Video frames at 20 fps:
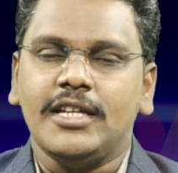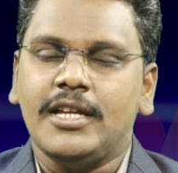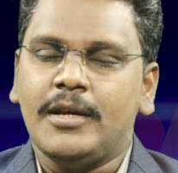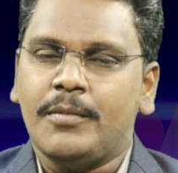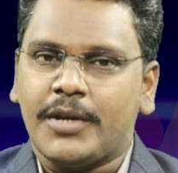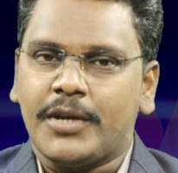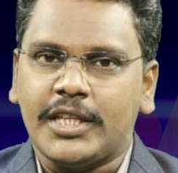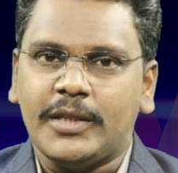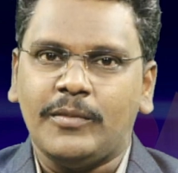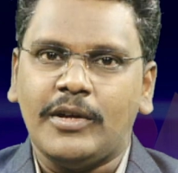
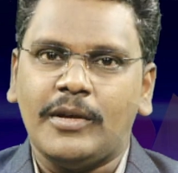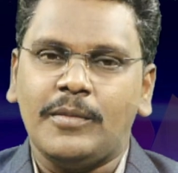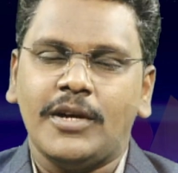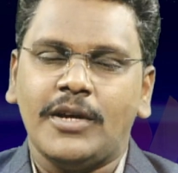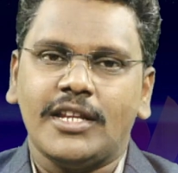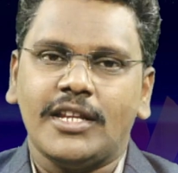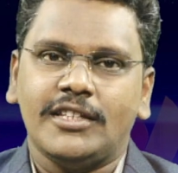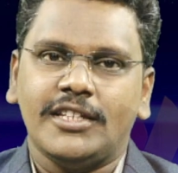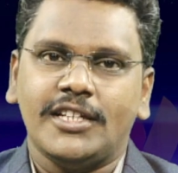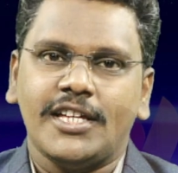ప్రతిభా
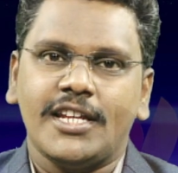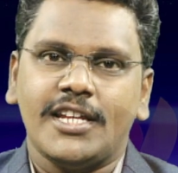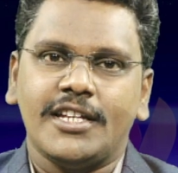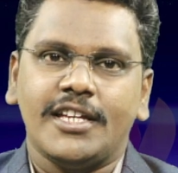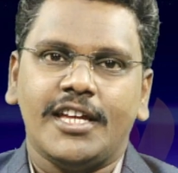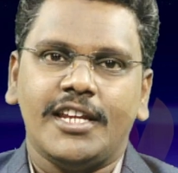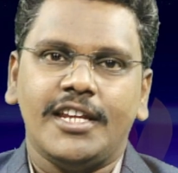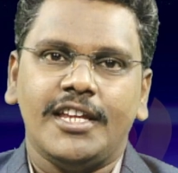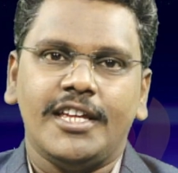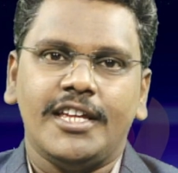భారత్ గారు
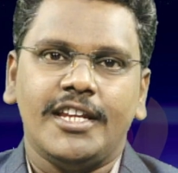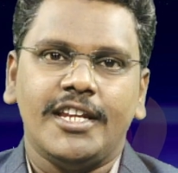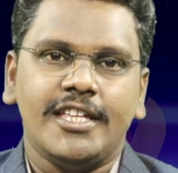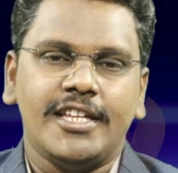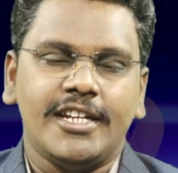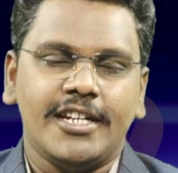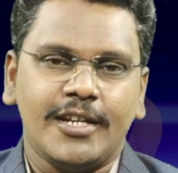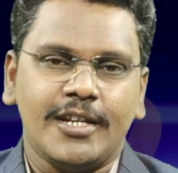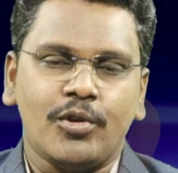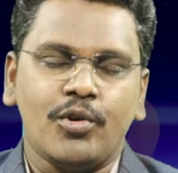కానీ
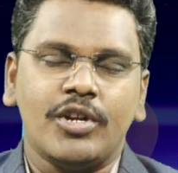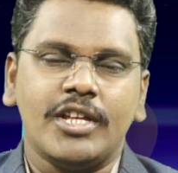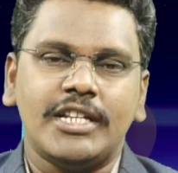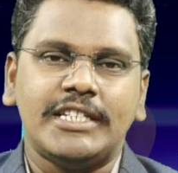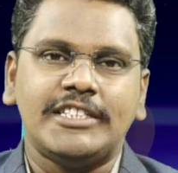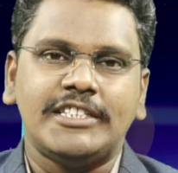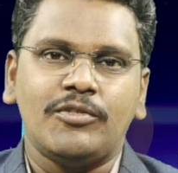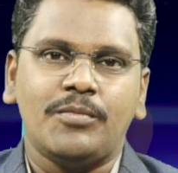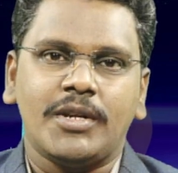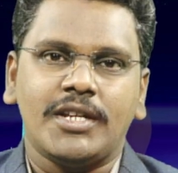లేదంటే
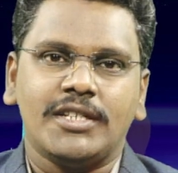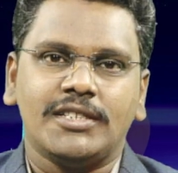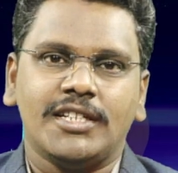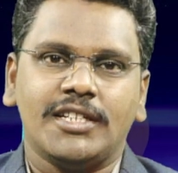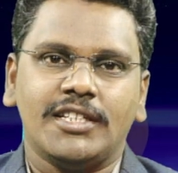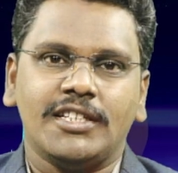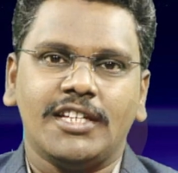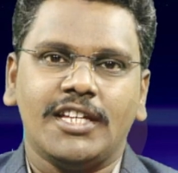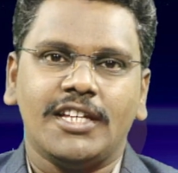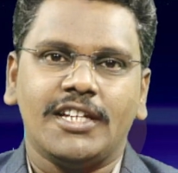కోడెల
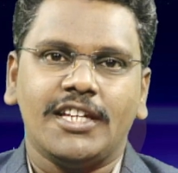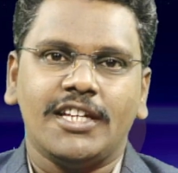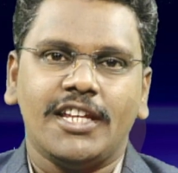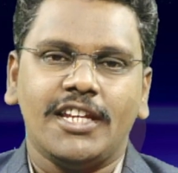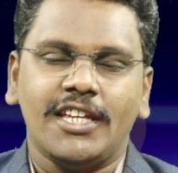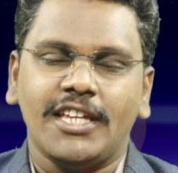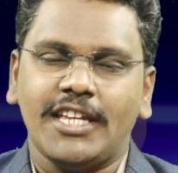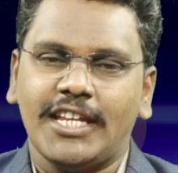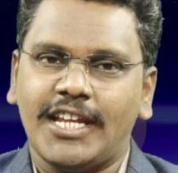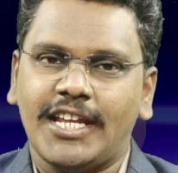శివప్రసాద్ గారు
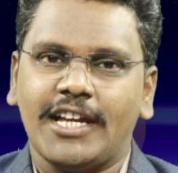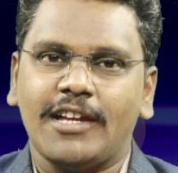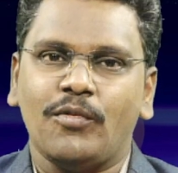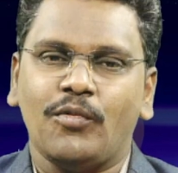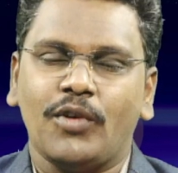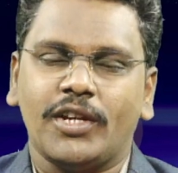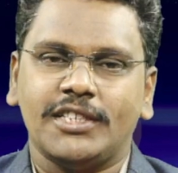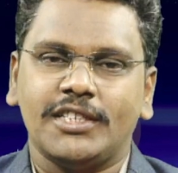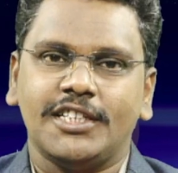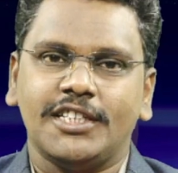కానీ ఇలాగ
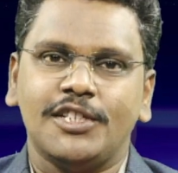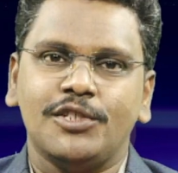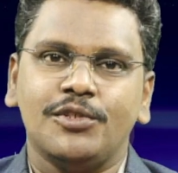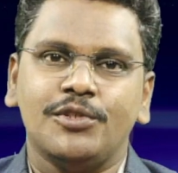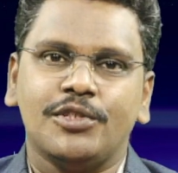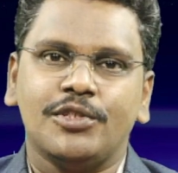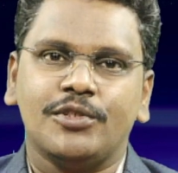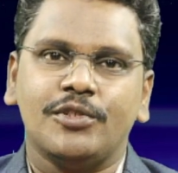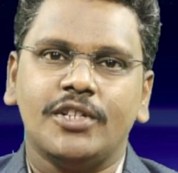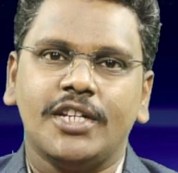వరుసగా
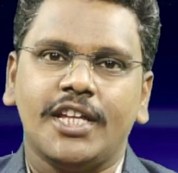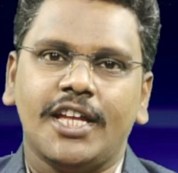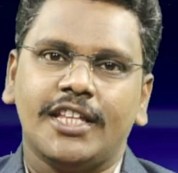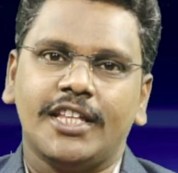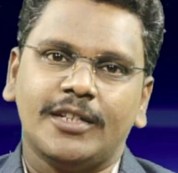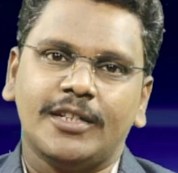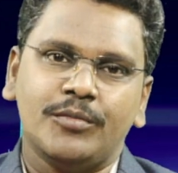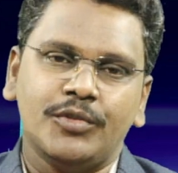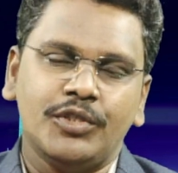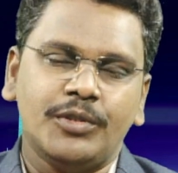చూసుకుంటే
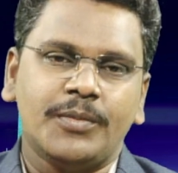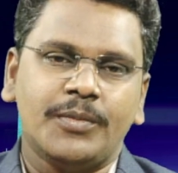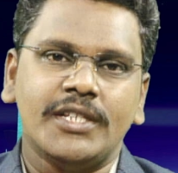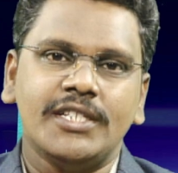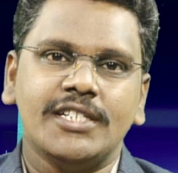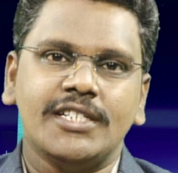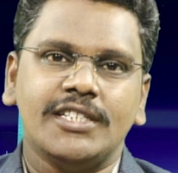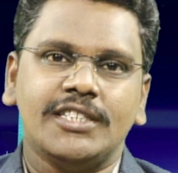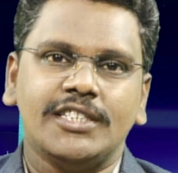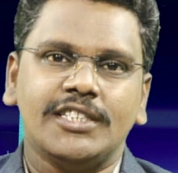అంతకుముందు
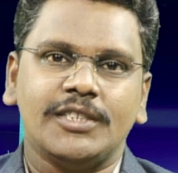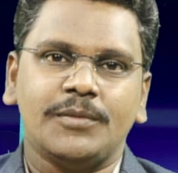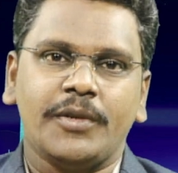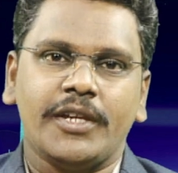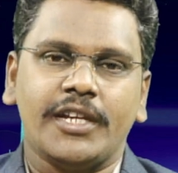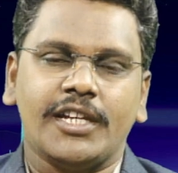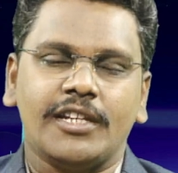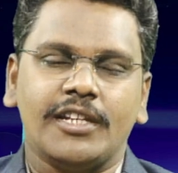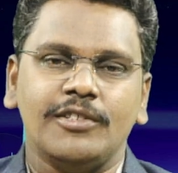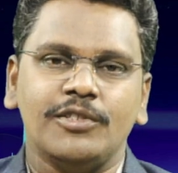పనిచేసిన
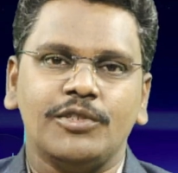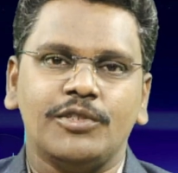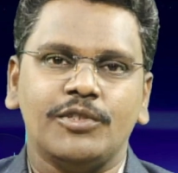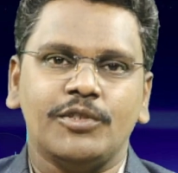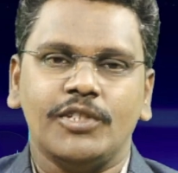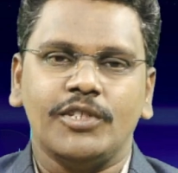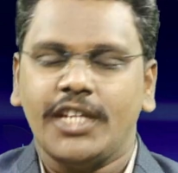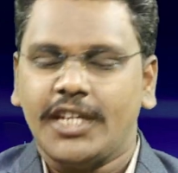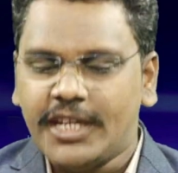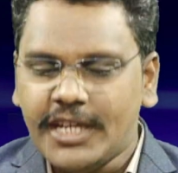స్పీకర్లు
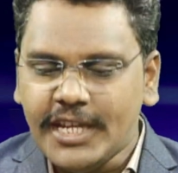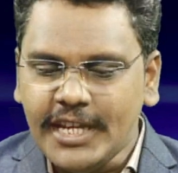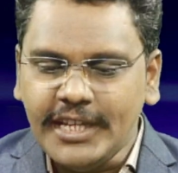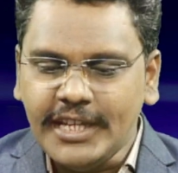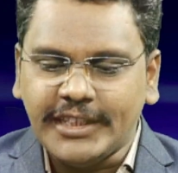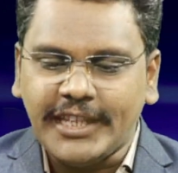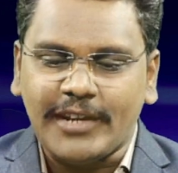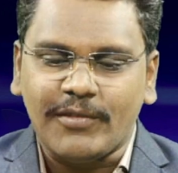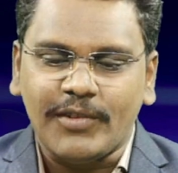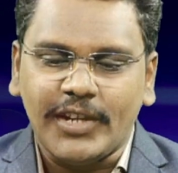చూసుకుంటే
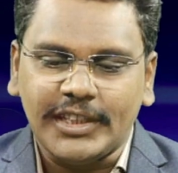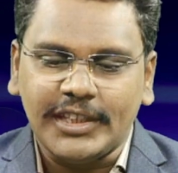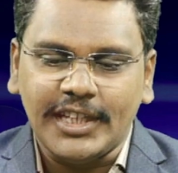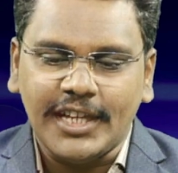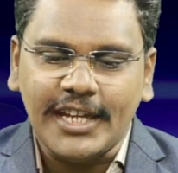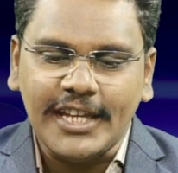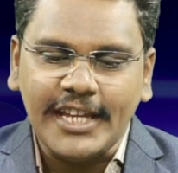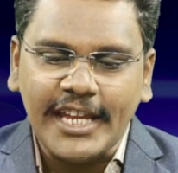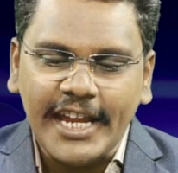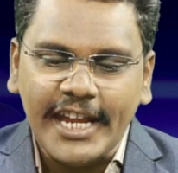తర్వాత
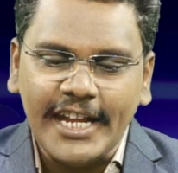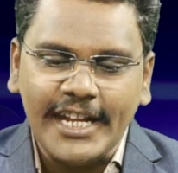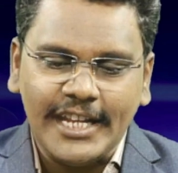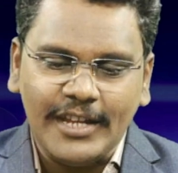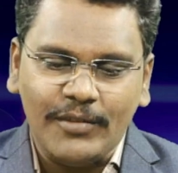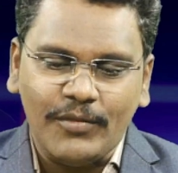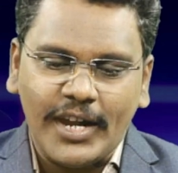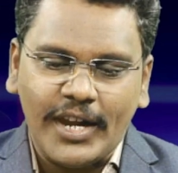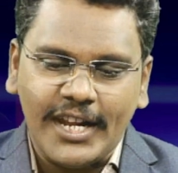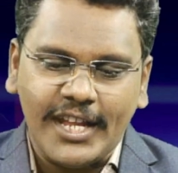
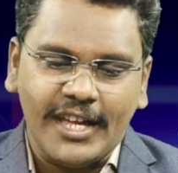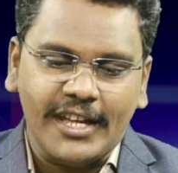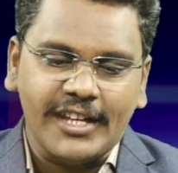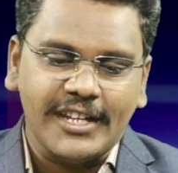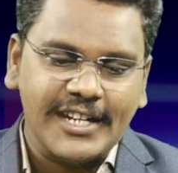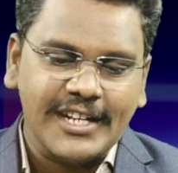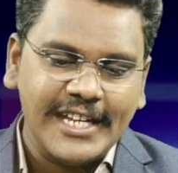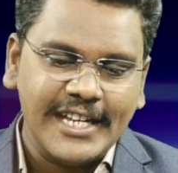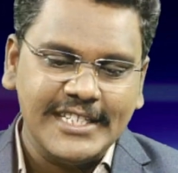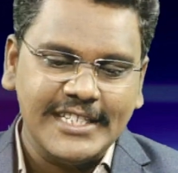ఏంటి వాళ్ళ
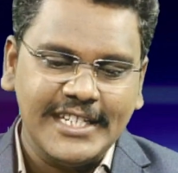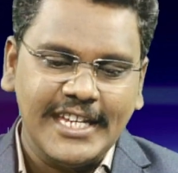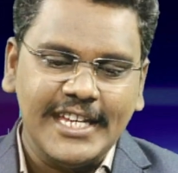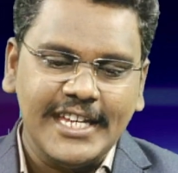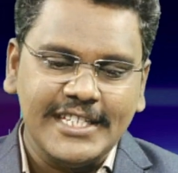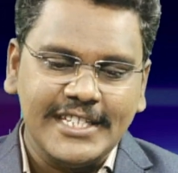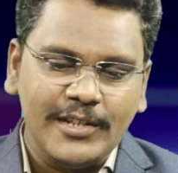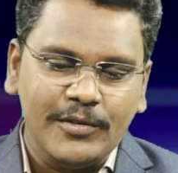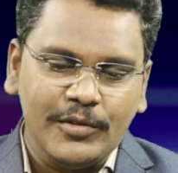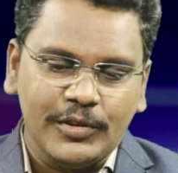
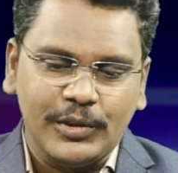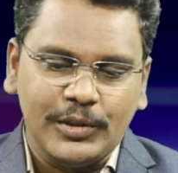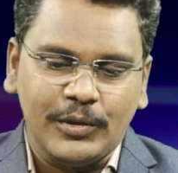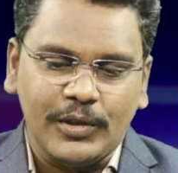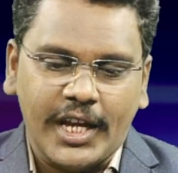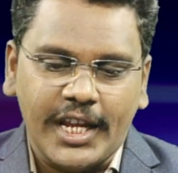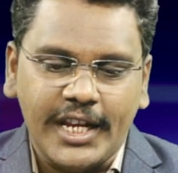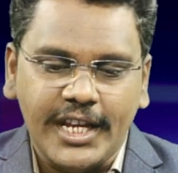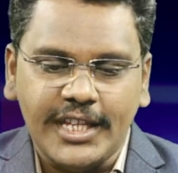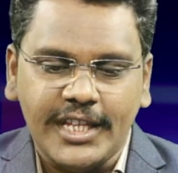రాజకీయ జీవితం
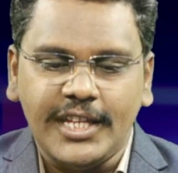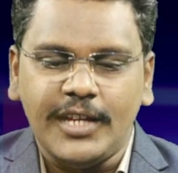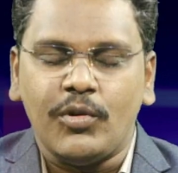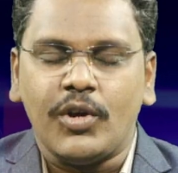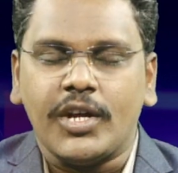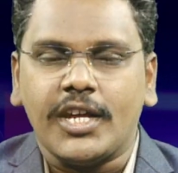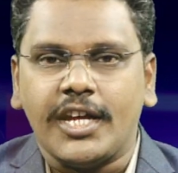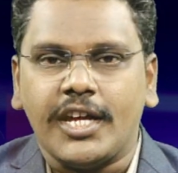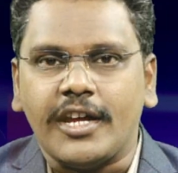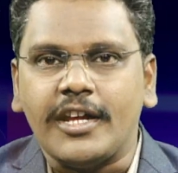అనేది ఒక